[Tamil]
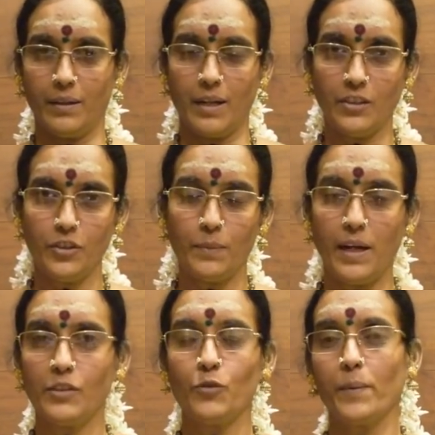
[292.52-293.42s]
காஞ்சி
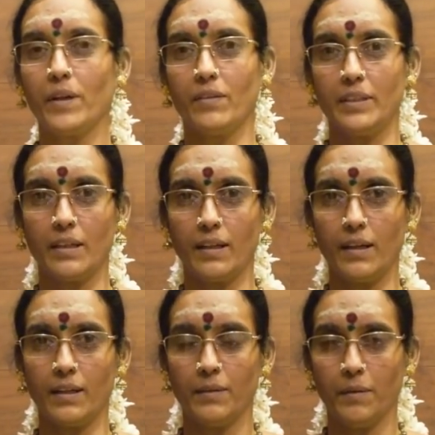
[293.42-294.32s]
மகா சுவாமிகள்
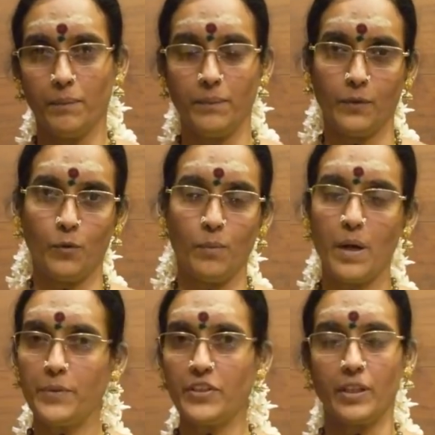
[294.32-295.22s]
வந்திருக்கார்
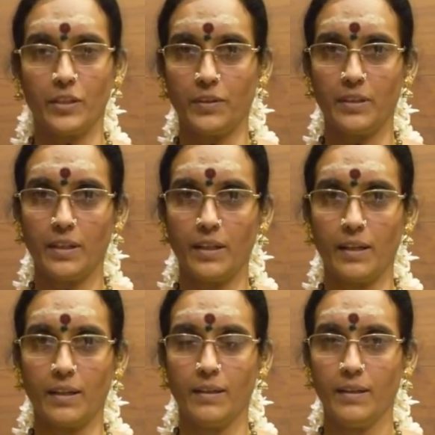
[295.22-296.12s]
கும்பாபிஷேகத்துக்கு
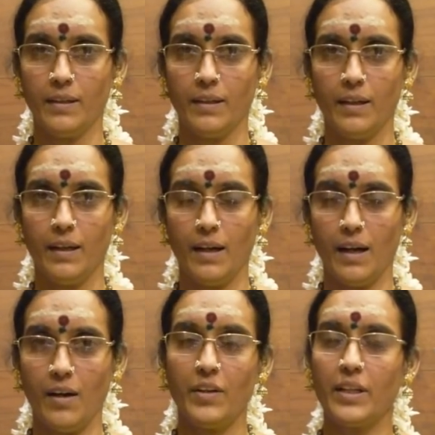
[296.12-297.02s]
வந்திருக்கார்
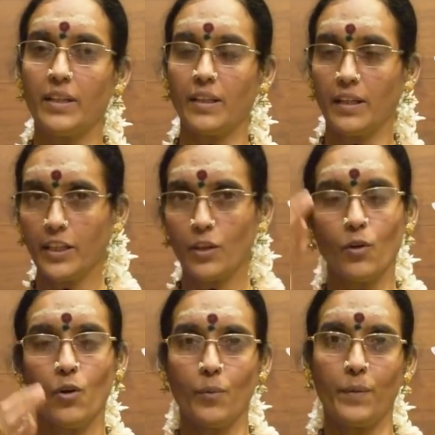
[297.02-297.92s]
அவர் இங்கே
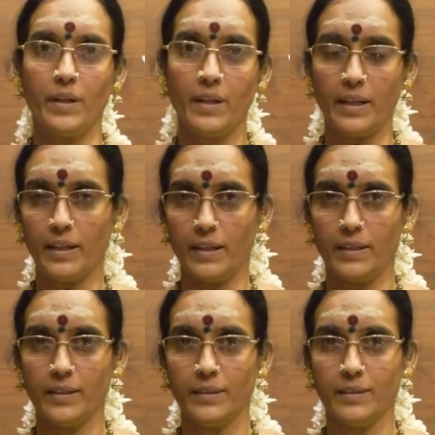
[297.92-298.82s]
தங்கிக்கணும் அப்படின்னு
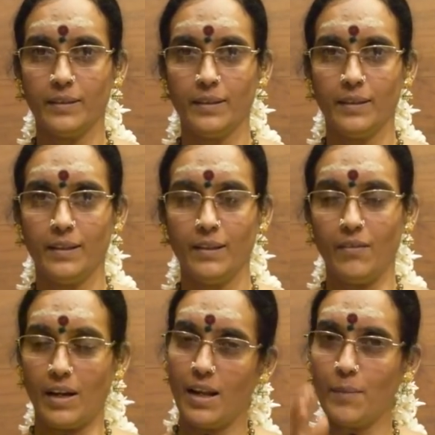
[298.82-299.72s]
நினைக்கிறாரு
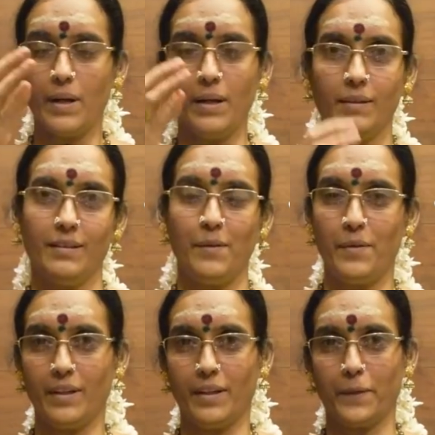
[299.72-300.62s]
வரலாமா
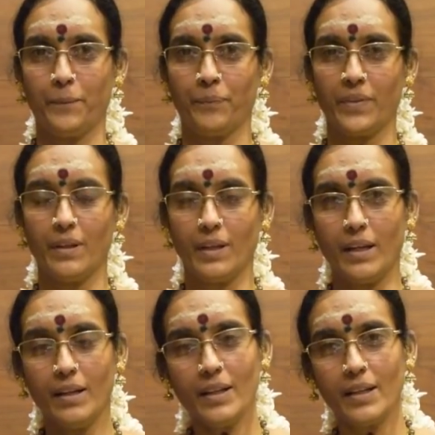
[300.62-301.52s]
அப்படிங்கிறாங்க
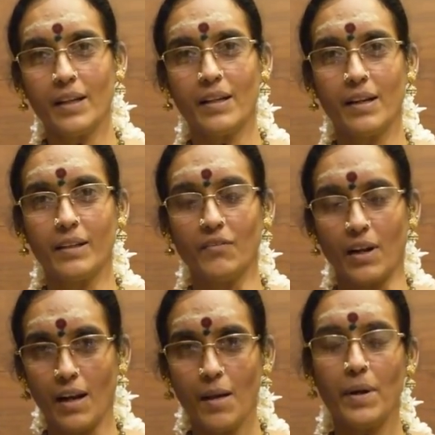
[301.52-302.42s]
என்ன கேட்குறீங்க இது
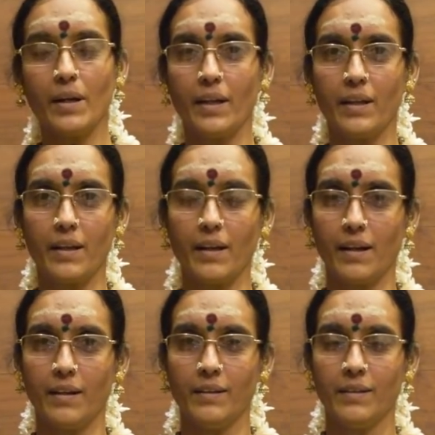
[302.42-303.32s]
வரலாமான்னு
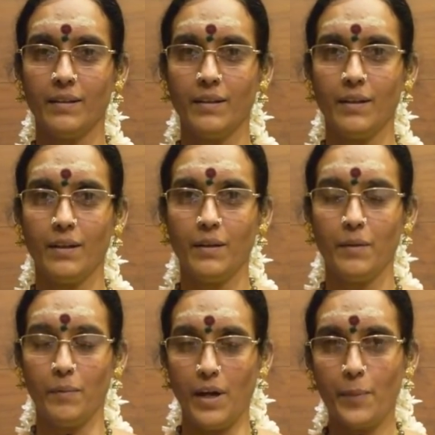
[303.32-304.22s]
கேட்குறீங்களே
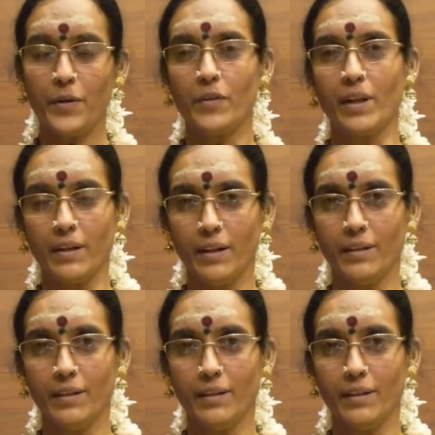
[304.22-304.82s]
மகாபிரிவர் எங்கே